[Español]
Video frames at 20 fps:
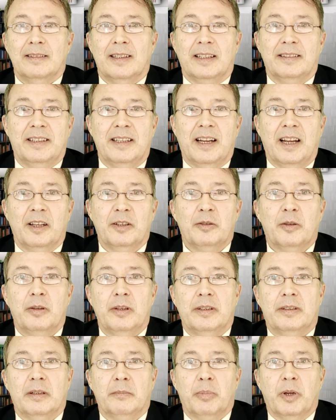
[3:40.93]
decir esto,
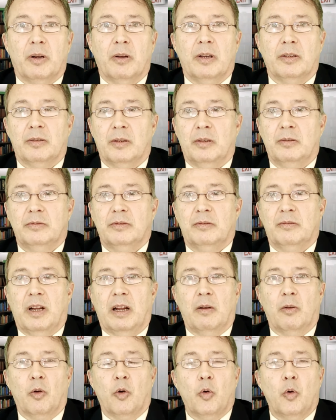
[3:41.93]
dicen, pero eso es
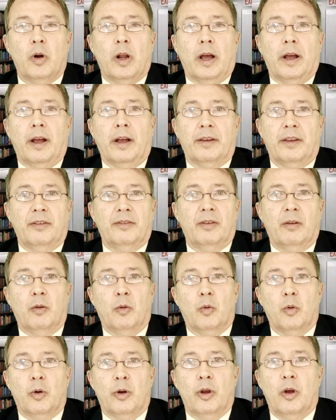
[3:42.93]
una locura, a quién se
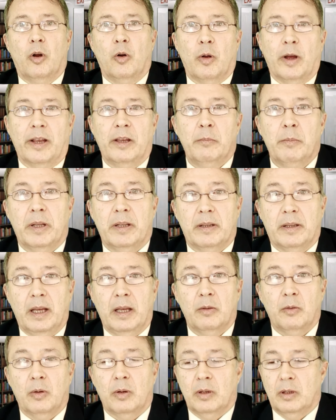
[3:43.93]
le ocurrió, lo han
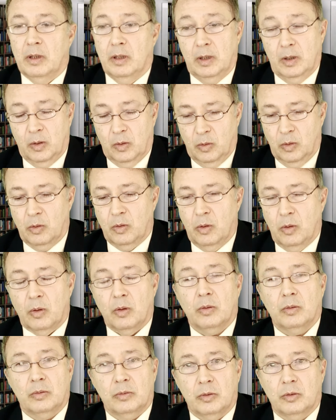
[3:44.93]
inventado. No,
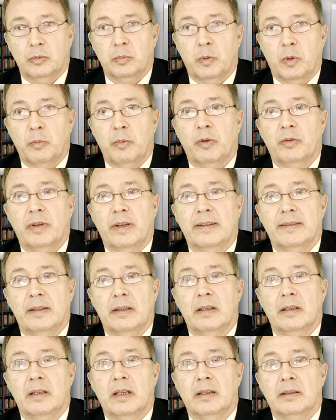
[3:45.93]
no, sus propios
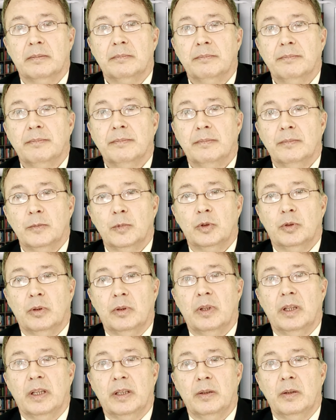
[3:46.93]
exegetas,
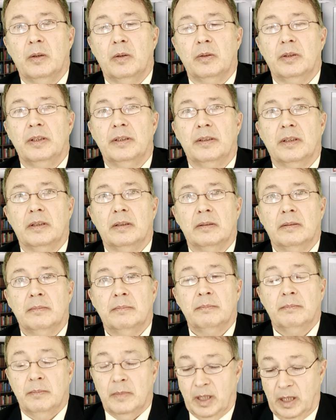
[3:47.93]
muchos de ellos lo dicen.
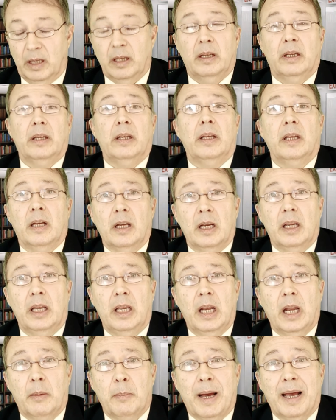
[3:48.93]
Y, el,
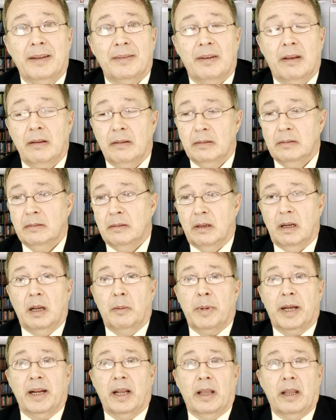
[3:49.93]
y la masa
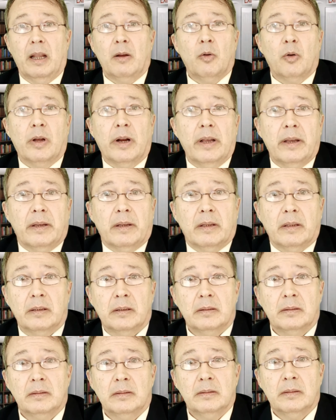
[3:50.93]
la manada lo cree,
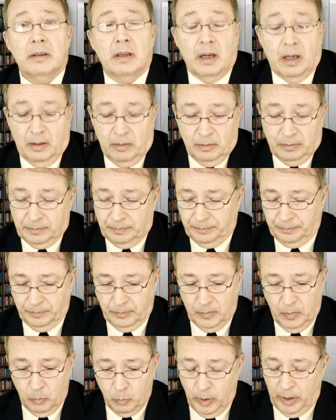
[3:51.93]
claro.
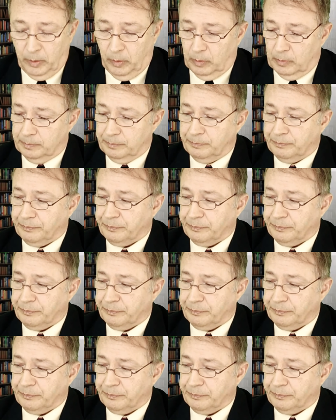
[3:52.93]
Bueno,